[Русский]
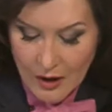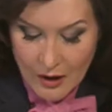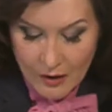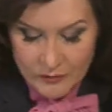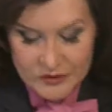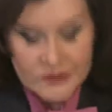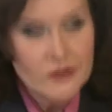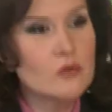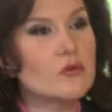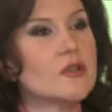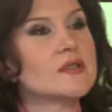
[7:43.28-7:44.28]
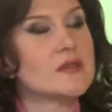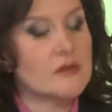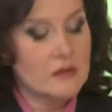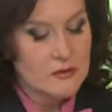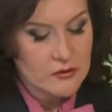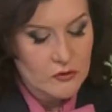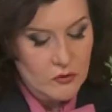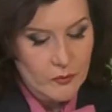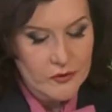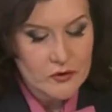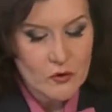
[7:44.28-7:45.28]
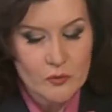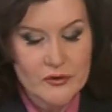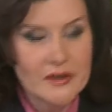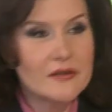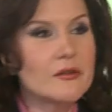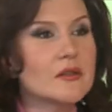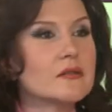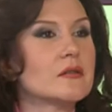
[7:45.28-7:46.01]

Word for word: Благодарю вас за такой подробный ответ.